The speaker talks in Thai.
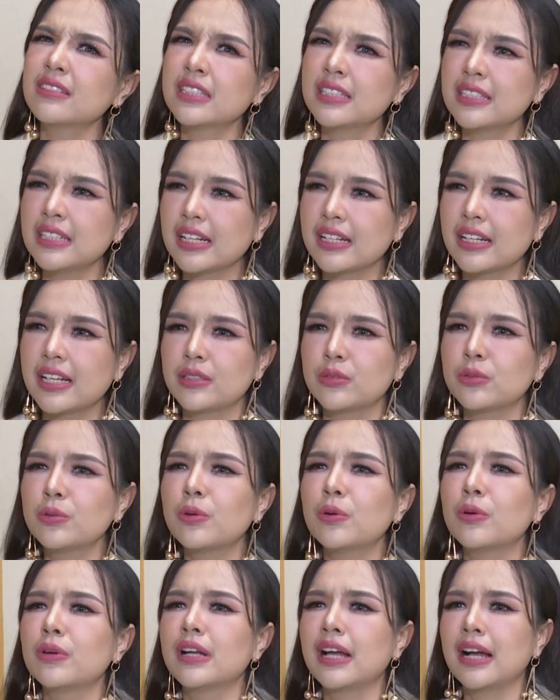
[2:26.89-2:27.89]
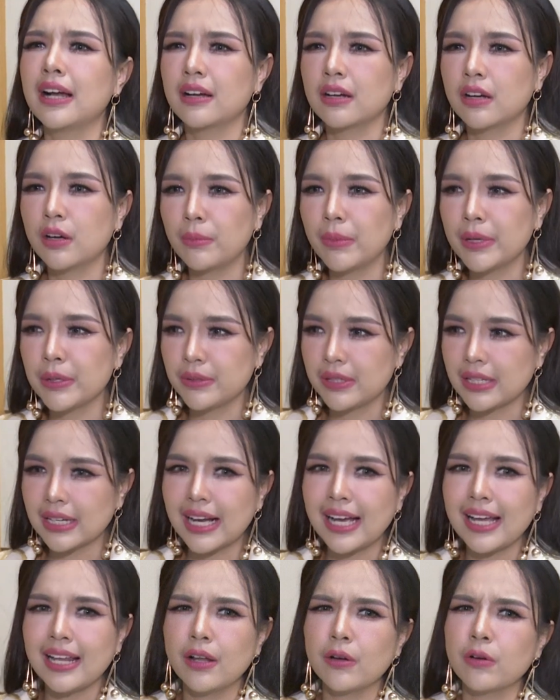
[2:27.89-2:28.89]
คือเด็กๆทุกคนอ่ะ เขามาอยู่ที่
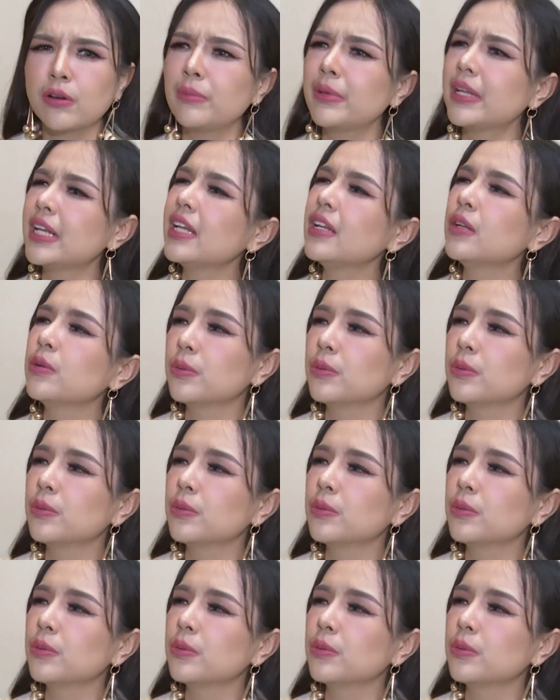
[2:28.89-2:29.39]
ค่ายเราก็ไม่ได้